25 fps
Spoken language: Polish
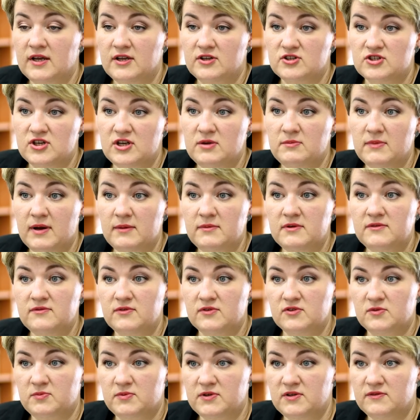Jeżeli mamy
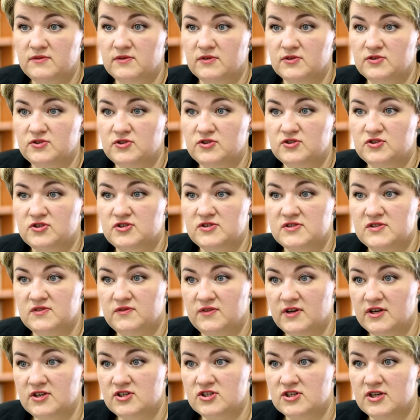wątpliwość, czy
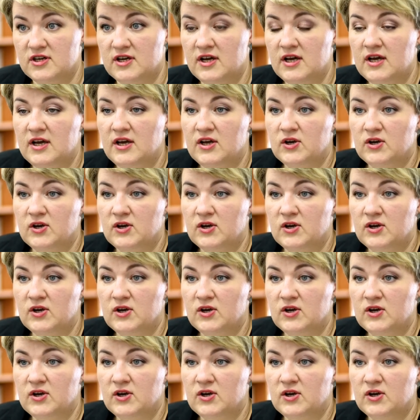zwierzę,